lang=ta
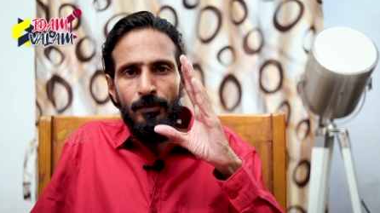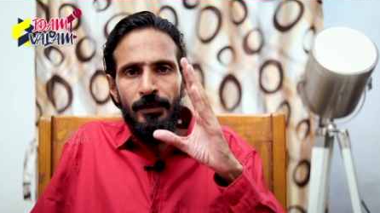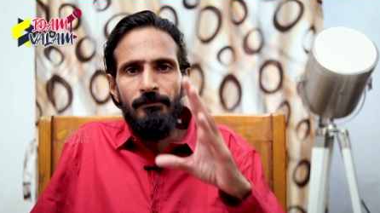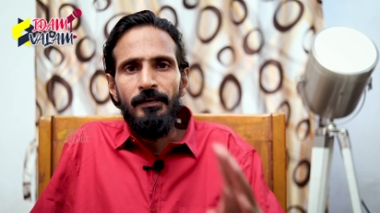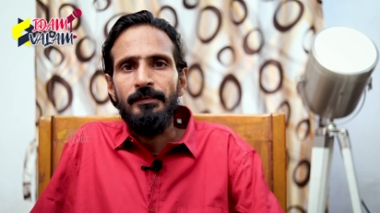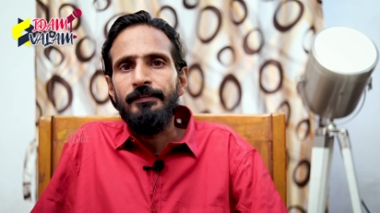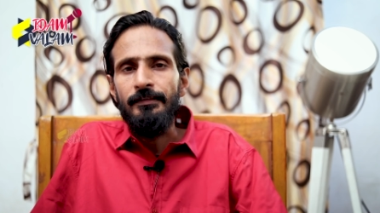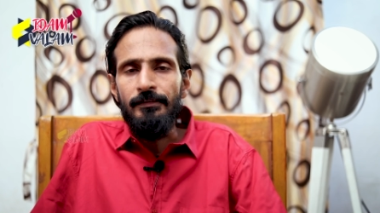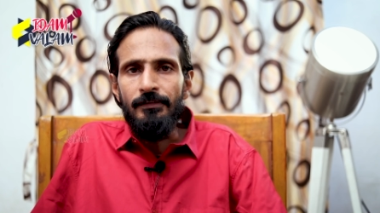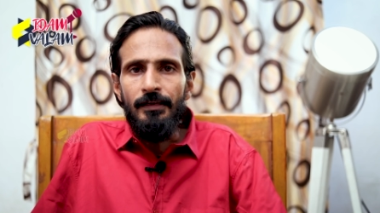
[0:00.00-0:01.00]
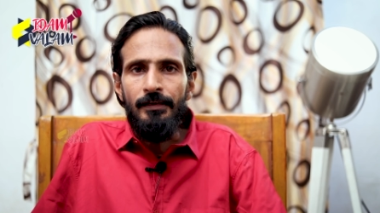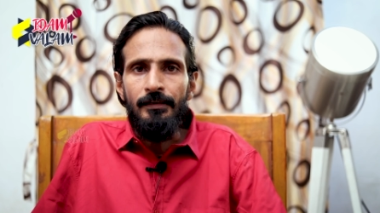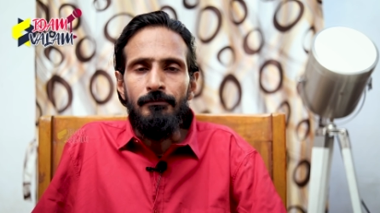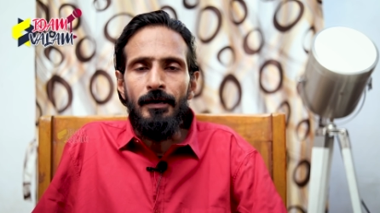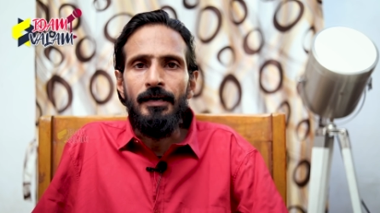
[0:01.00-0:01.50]
கூட இவர்கள் செய்யவில்லை
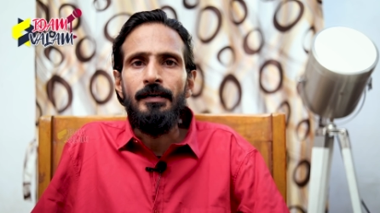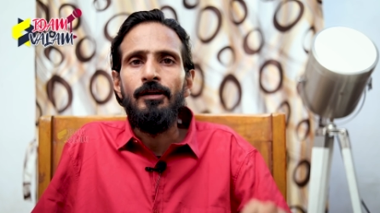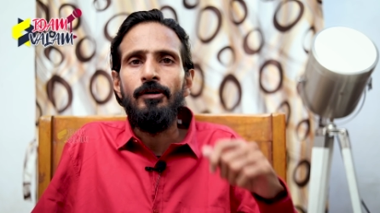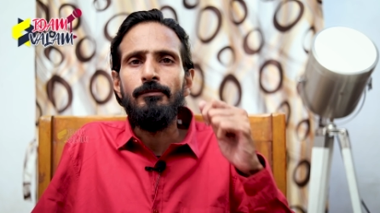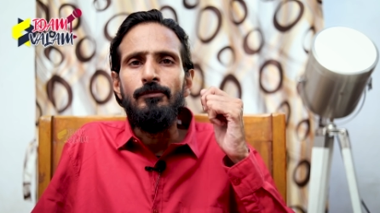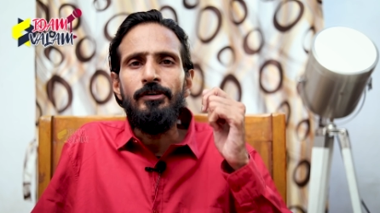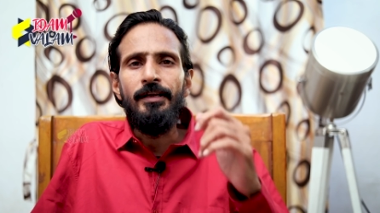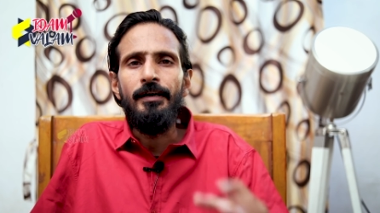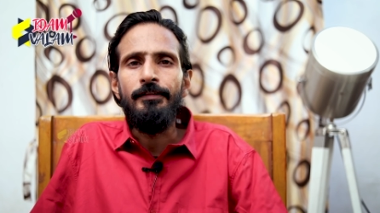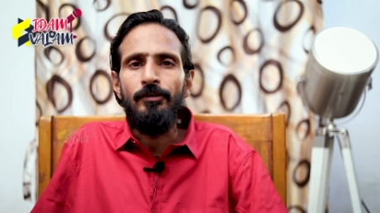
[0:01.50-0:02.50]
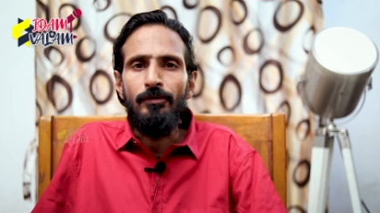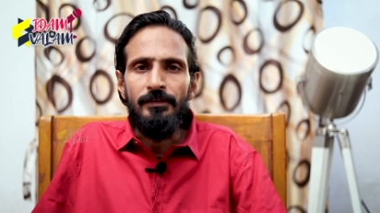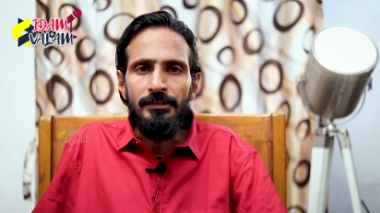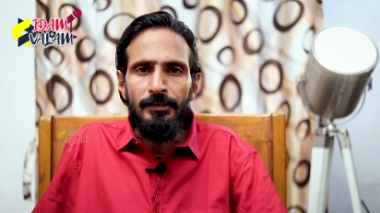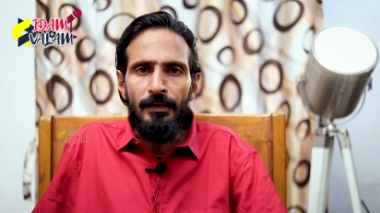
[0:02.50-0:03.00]
மக்கள் எல்லோரும் முண்டியடித்து
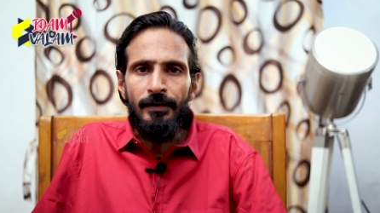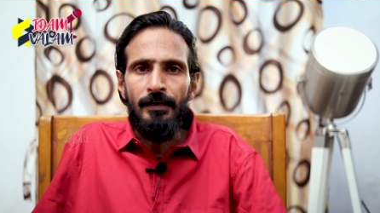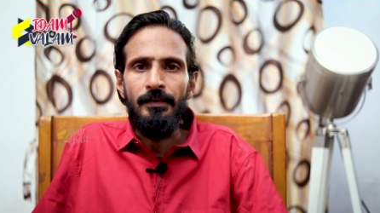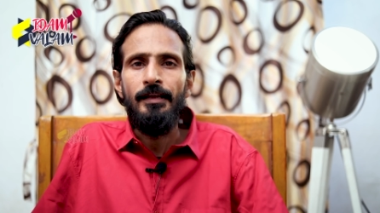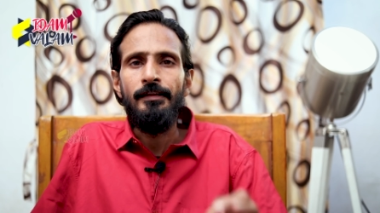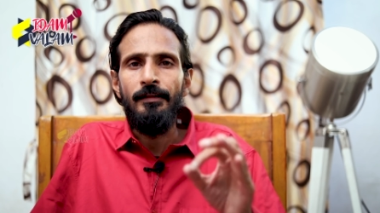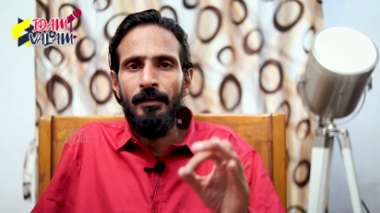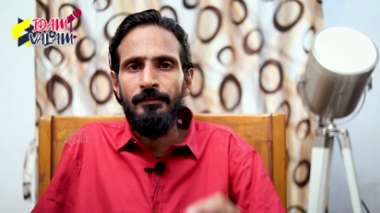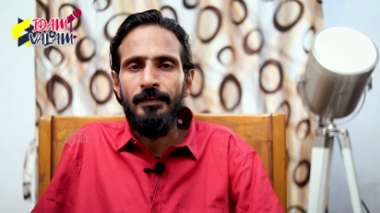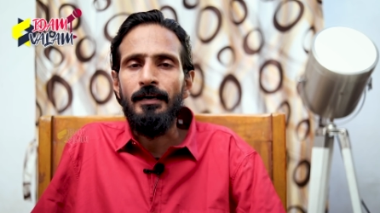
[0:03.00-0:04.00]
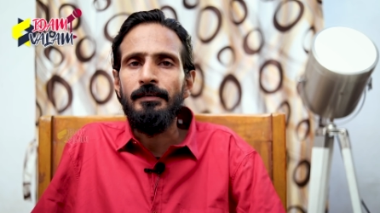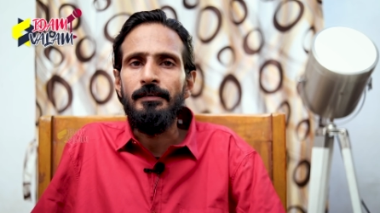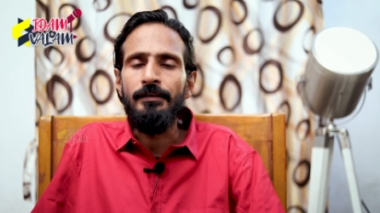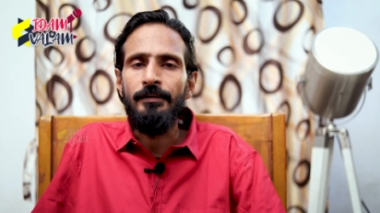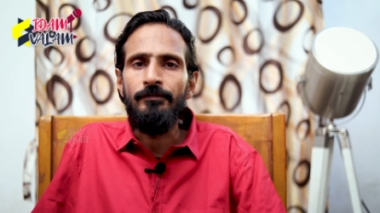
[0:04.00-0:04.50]
கொண்டு சென்றார்கள் இதுதான் சாக்கு
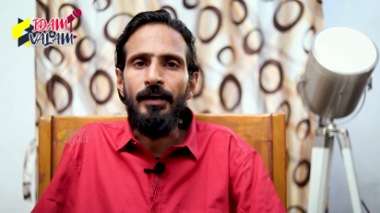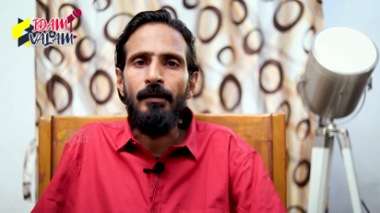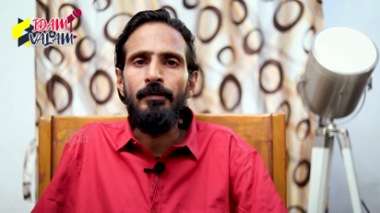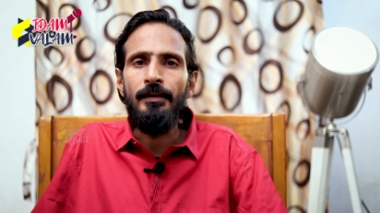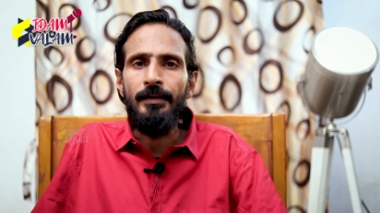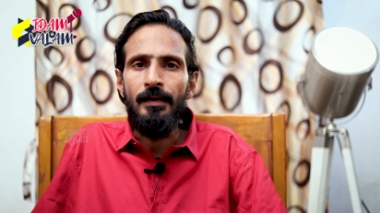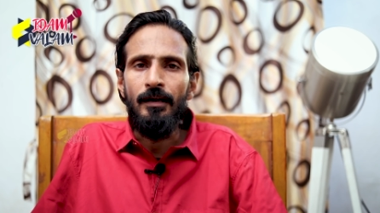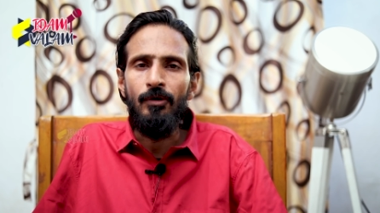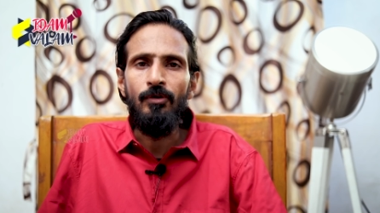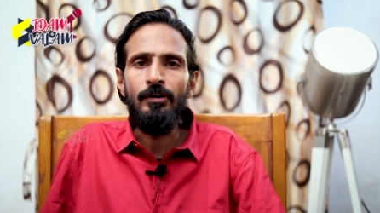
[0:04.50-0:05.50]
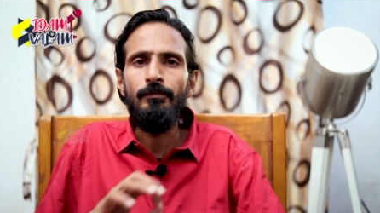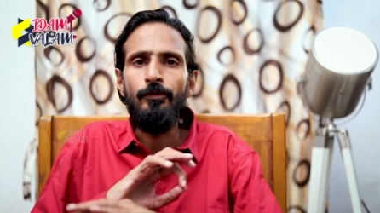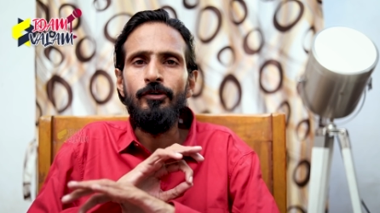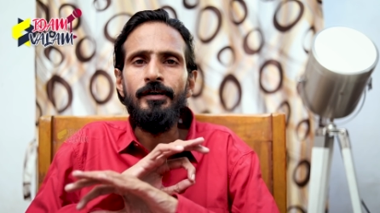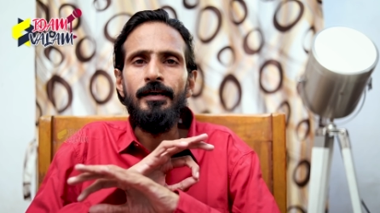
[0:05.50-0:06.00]
என்று வியாபாரிகள் எல்லோரும்
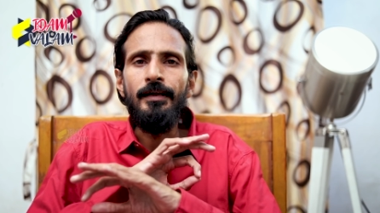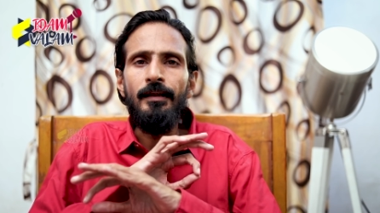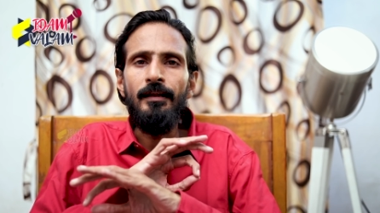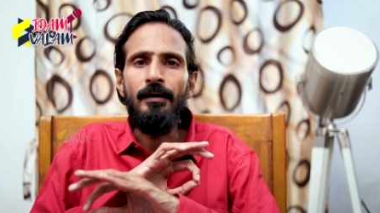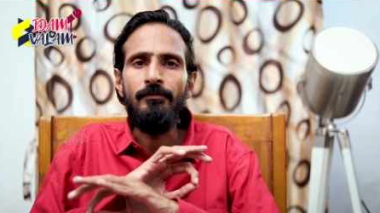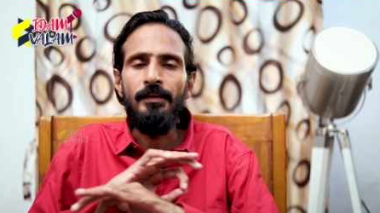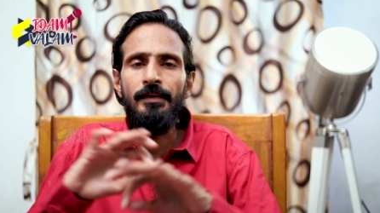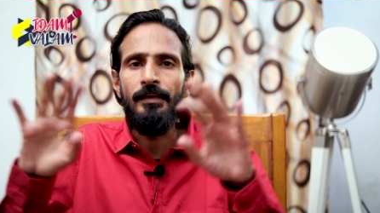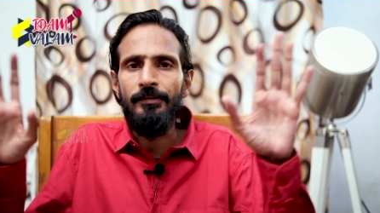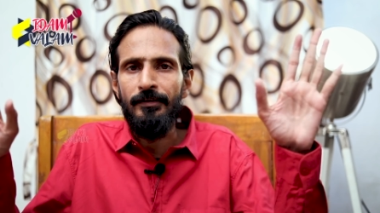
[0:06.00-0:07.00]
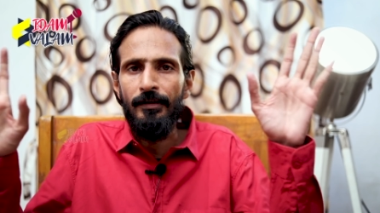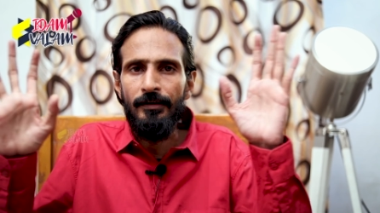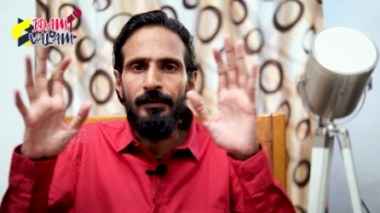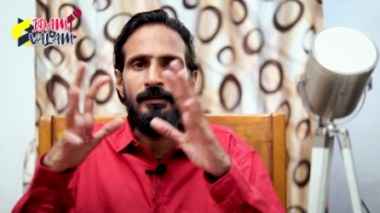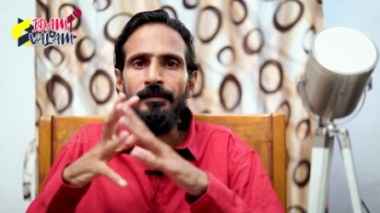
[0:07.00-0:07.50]
பொருட்களை எல்லாம்
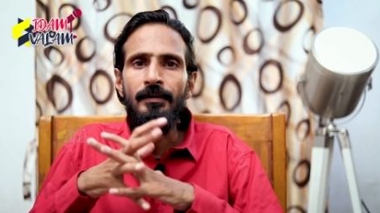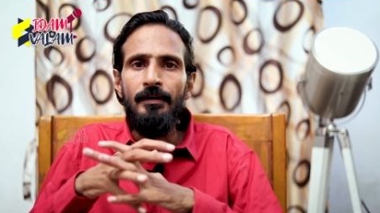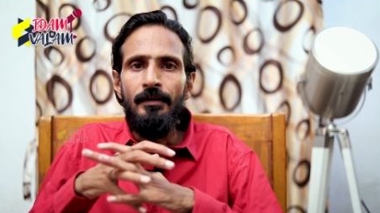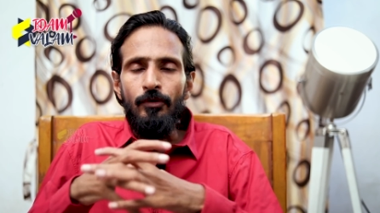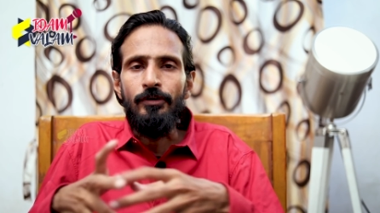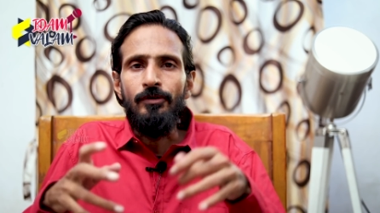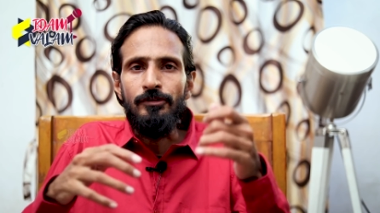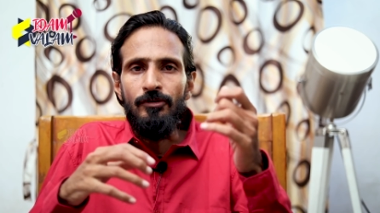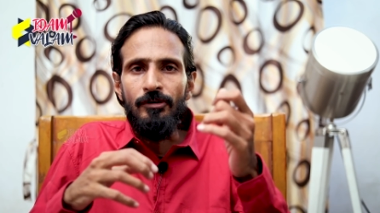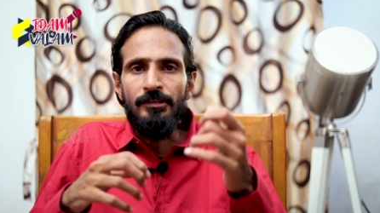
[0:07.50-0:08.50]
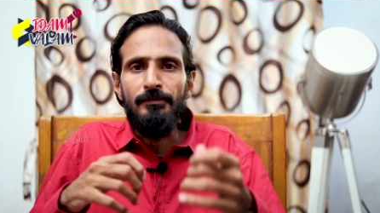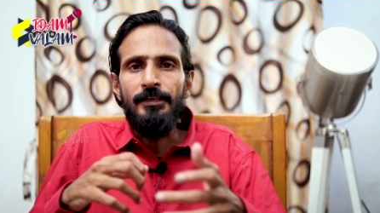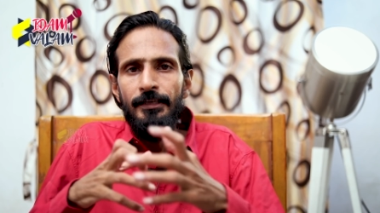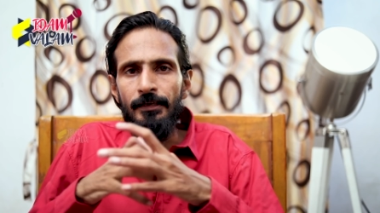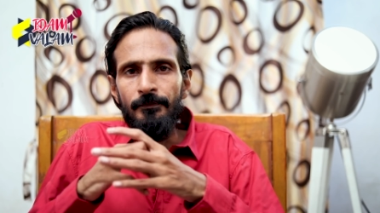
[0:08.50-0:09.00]
விலையேற்றினார்கள் ஒரு கொத்து
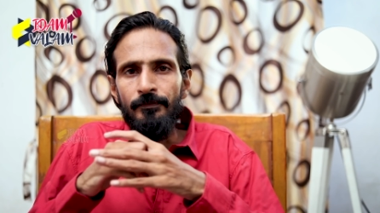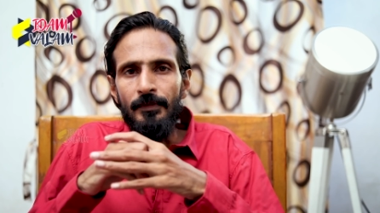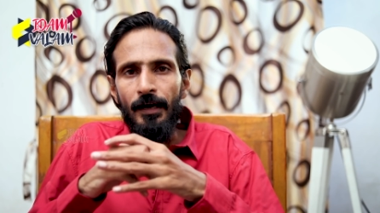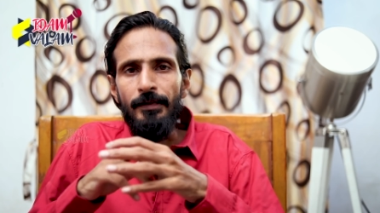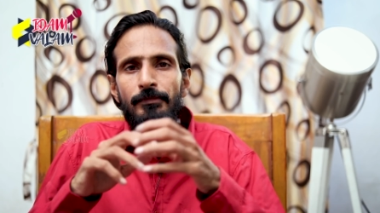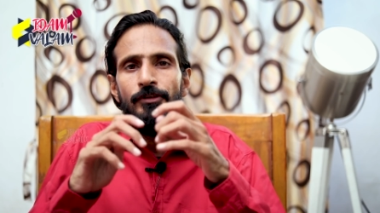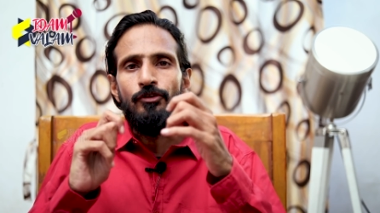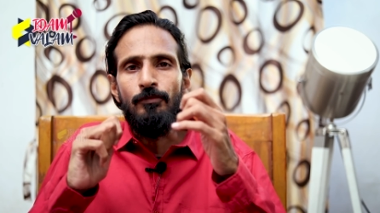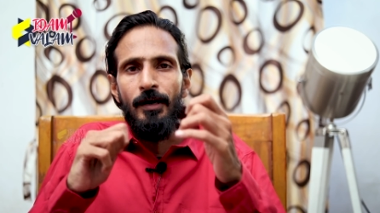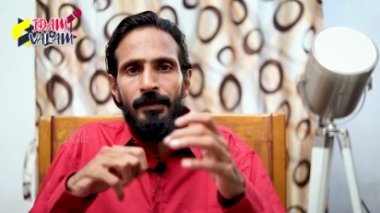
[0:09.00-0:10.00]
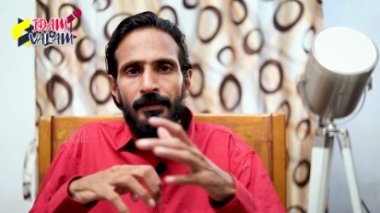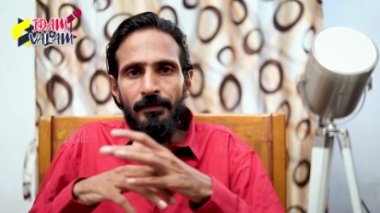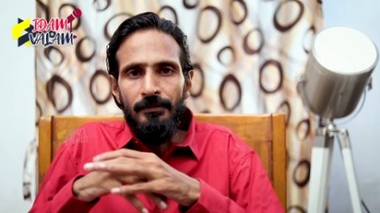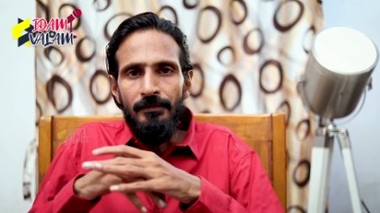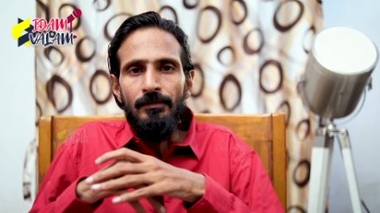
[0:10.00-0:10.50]
கொத்தமல்லி ஐம்பது ரூபாய்
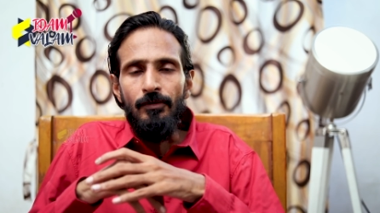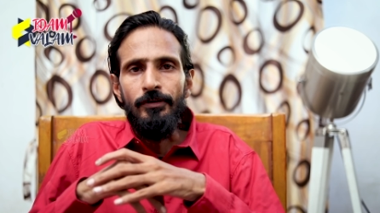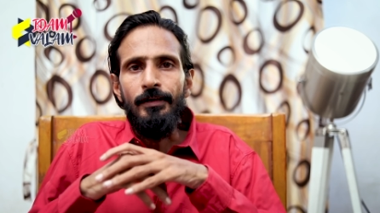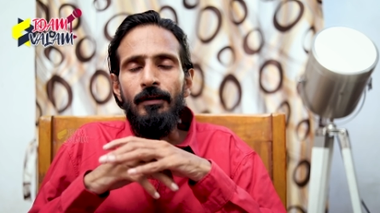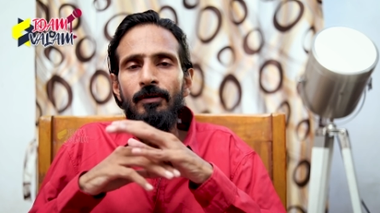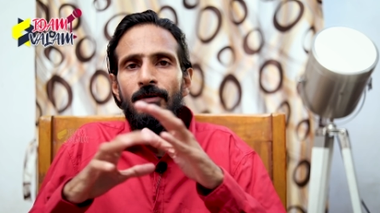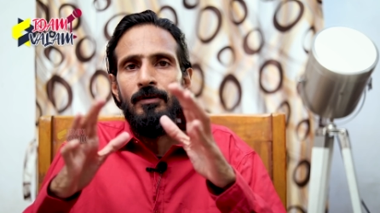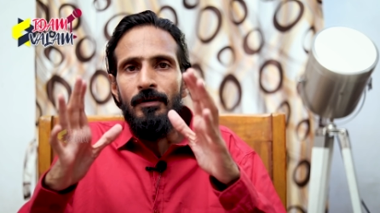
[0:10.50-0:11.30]
ஒரு கிலோ